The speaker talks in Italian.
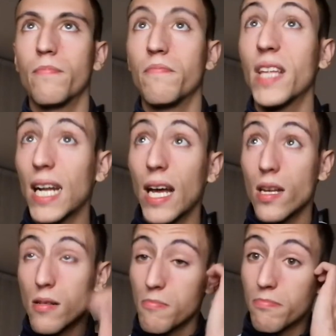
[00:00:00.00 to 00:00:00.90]

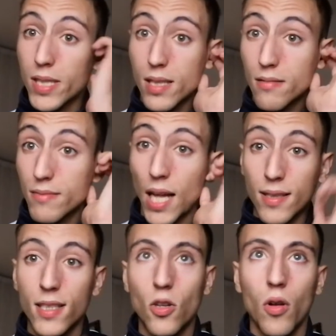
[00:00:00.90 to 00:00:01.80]
darei
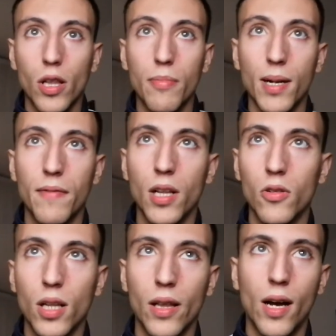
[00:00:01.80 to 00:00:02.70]
tanti soldi per
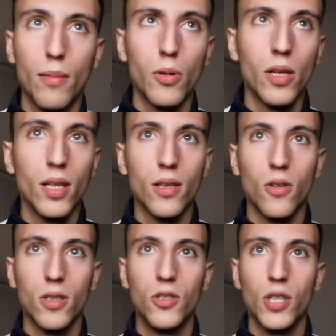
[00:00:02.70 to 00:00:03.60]
averlo nel Napoli,
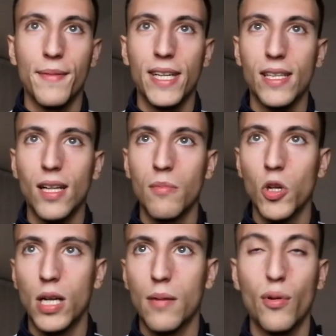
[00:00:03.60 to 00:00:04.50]
detto sinceramente, nel
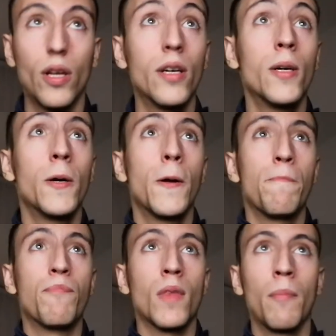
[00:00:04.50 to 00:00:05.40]
mio Napoli.
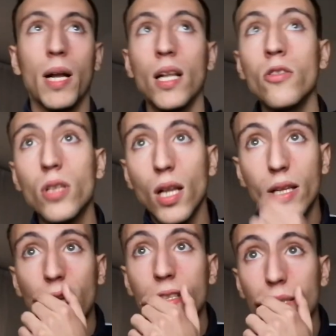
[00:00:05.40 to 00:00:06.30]
Mm, parlando
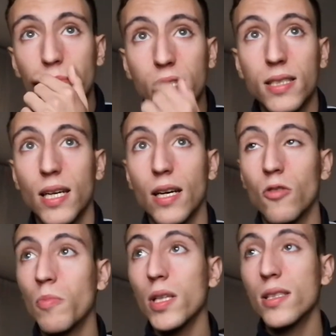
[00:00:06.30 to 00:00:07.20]
se per sé,
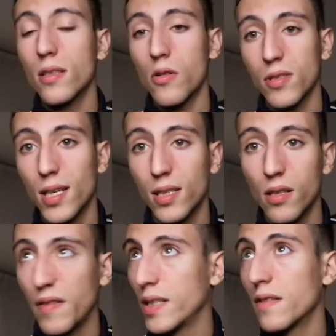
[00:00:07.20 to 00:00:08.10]
un po' di stronzate
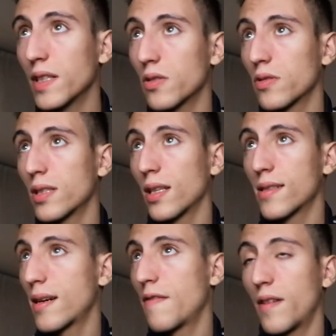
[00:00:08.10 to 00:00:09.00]
difensive sono state
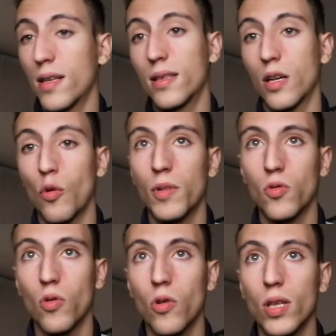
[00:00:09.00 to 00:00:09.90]
sa, fatte, come
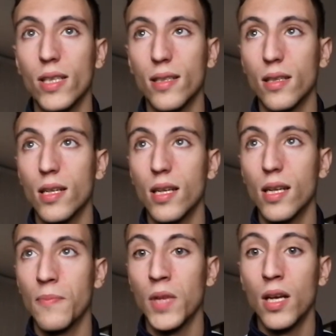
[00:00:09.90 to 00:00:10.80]
sul gol di,
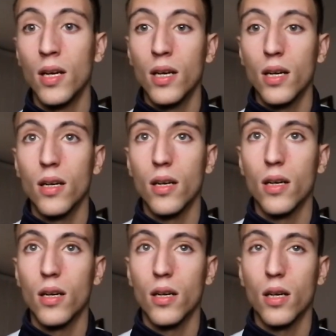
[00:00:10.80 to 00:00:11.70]
di
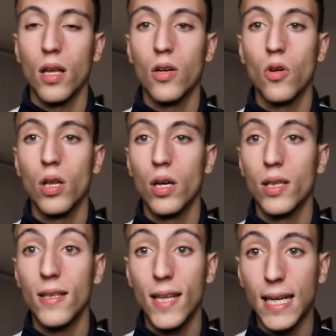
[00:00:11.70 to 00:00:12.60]
eh, il gol
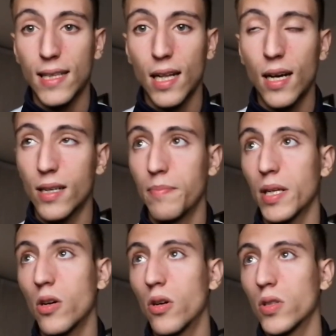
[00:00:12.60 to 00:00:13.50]
di Decatelar,
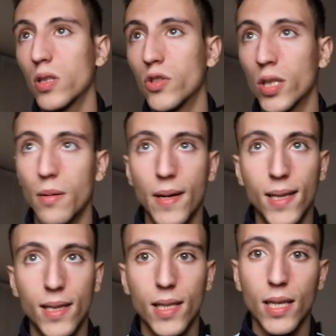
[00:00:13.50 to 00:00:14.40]
però
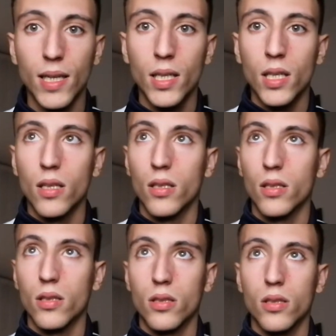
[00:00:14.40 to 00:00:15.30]
sinceramente
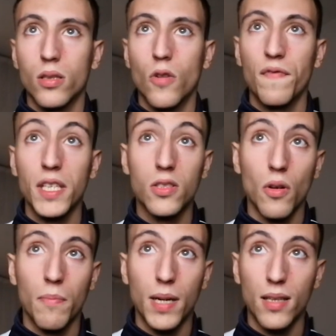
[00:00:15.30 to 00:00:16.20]
eh, ho
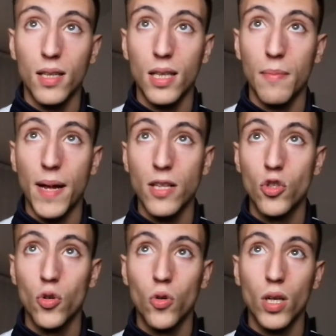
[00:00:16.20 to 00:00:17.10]
visto partite
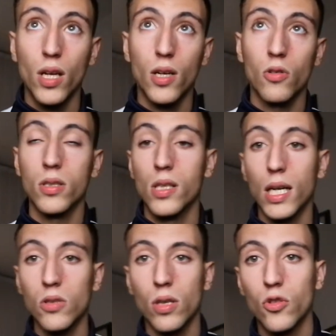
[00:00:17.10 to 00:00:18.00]
peggiori,
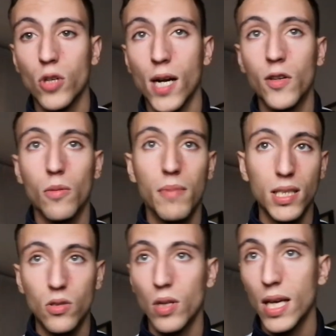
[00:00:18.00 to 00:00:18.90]
considerato che giocavano
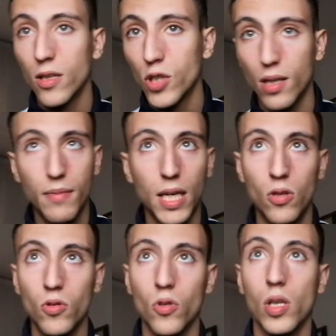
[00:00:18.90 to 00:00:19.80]
Bastoni e Acerbi che
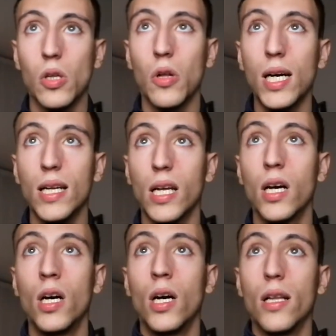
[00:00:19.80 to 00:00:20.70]
non sono i titolari.
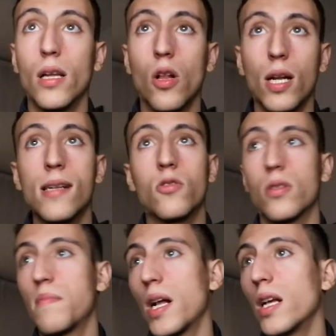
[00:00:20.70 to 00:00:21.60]
Di Lorenzo
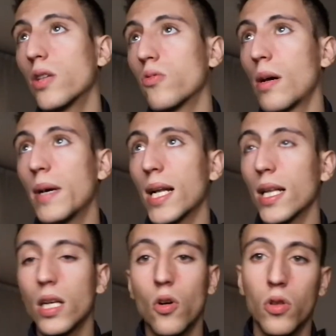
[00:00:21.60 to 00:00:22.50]
ha sbagliato una marea
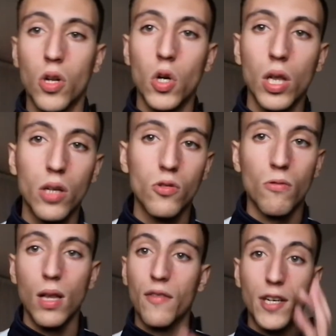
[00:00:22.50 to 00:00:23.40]
di controlli su
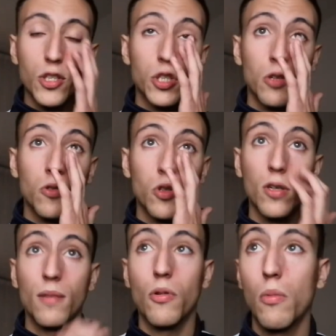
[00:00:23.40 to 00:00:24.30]
quella fascia, non
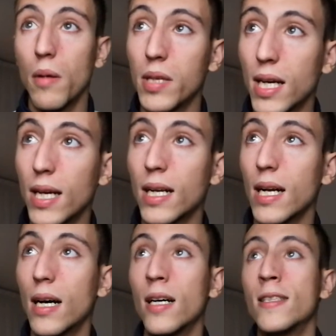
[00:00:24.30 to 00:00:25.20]
so che problemi
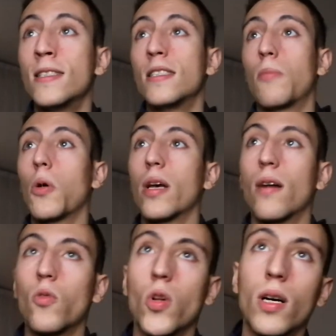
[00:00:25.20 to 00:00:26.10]
tenga. Poi ha
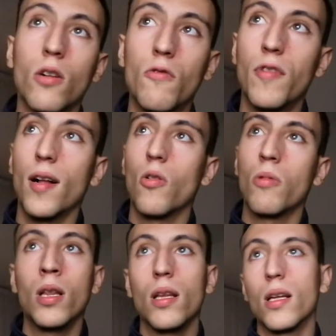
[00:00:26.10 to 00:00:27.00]
avuto anche un fallo,
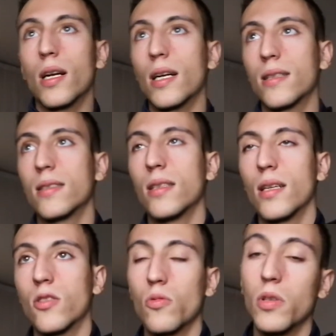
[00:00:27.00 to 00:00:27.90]
quindi
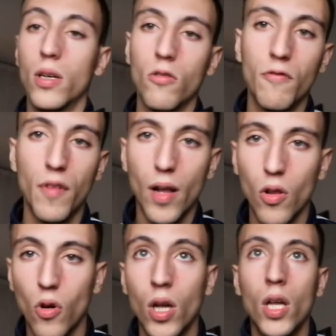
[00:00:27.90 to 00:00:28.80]
ragazzi ha subito anche un
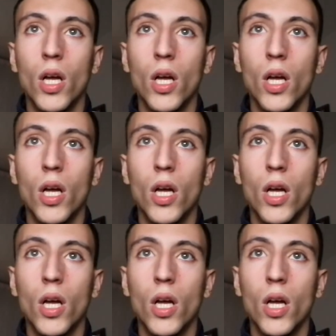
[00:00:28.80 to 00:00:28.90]
fallo.